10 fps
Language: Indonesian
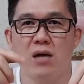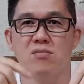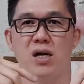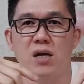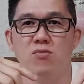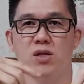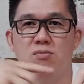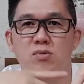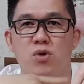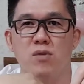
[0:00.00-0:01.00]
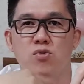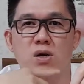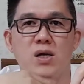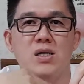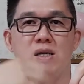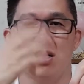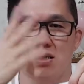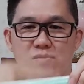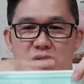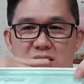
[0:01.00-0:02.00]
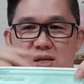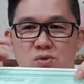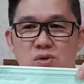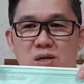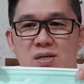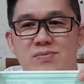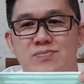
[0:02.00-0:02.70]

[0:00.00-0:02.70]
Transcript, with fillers: Karena ini menunya berbuka-buka gini jadi bisa jatuh ya.